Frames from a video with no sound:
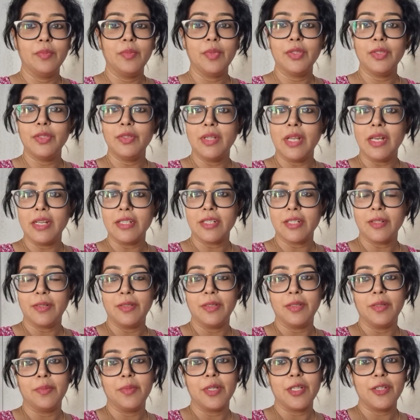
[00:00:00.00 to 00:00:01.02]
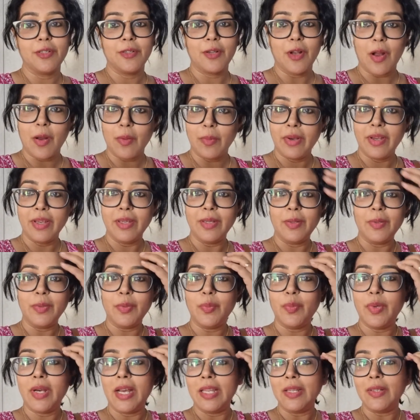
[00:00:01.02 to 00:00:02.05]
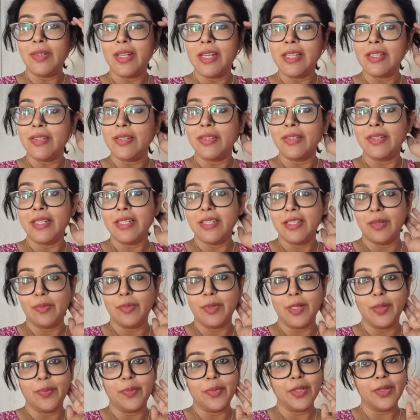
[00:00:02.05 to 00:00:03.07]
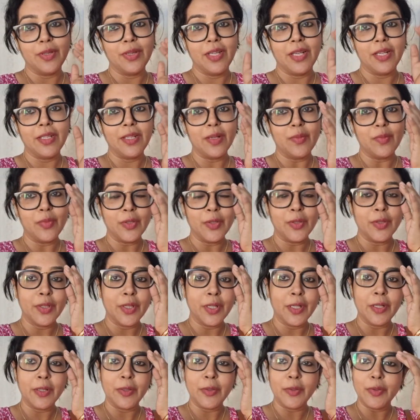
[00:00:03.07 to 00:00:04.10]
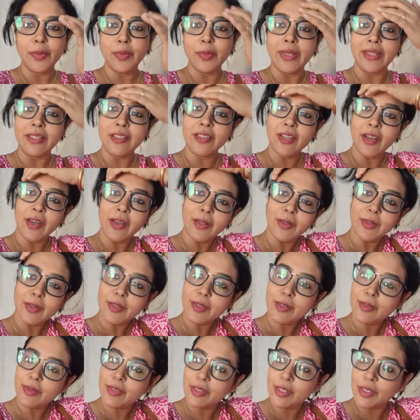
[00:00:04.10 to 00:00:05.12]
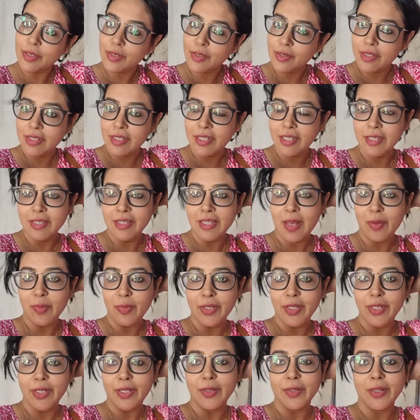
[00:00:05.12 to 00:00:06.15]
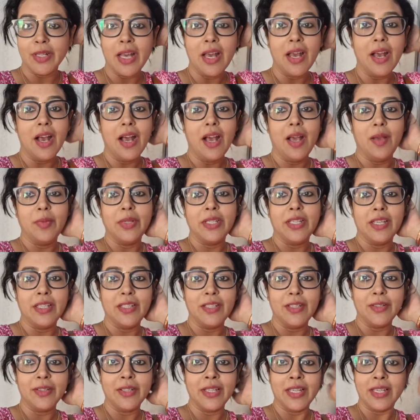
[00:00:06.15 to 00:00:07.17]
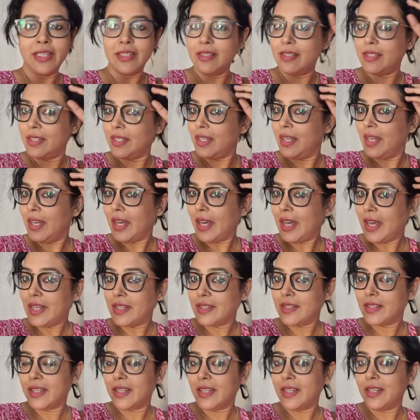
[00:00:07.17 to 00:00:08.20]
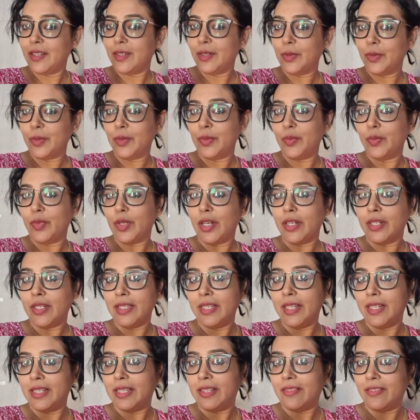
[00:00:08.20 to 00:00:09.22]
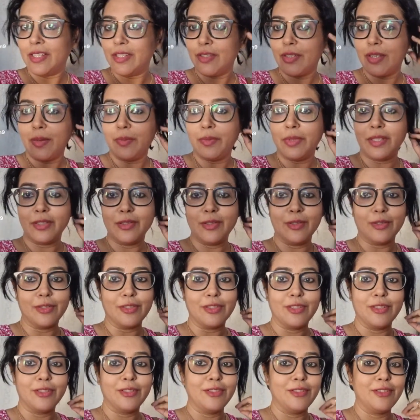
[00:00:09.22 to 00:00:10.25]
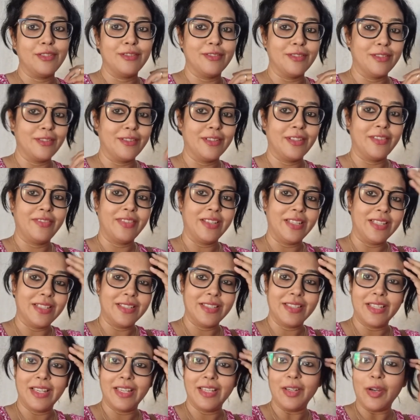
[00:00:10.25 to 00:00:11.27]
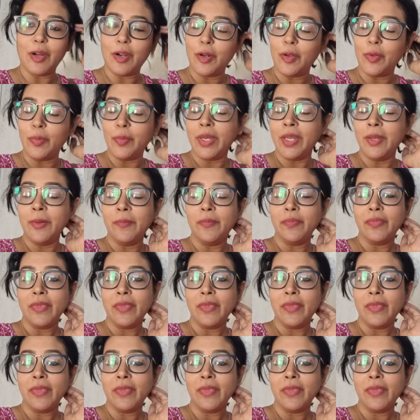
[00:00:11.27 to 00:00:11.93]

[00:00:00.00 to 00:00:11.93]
বন্ধুরা আশা করি তোমরা সবাই খুব ভালো আছো আর জীবনের প্রত্যেকটা মুহূর্তকে খুব এনজয় করছো সিচুয়েশন যেমনই হোক আমি রেডি হয়ে গেছি আজকের এই নতুন ব্লগে দেখতে পাচ্ছ আমি না ছোটো ছোটো চুল করে ফেলেছি এই গরমে